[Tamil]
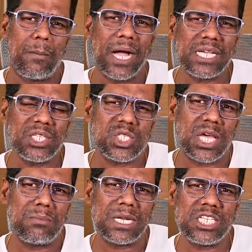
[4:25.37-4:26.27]

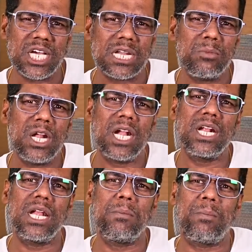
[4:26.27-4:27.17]
பாகிஸ்தான் மற்ற அரபு
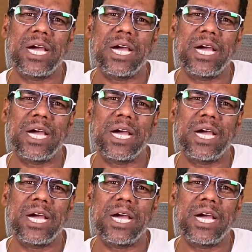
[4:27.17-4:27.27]
நாடுகளை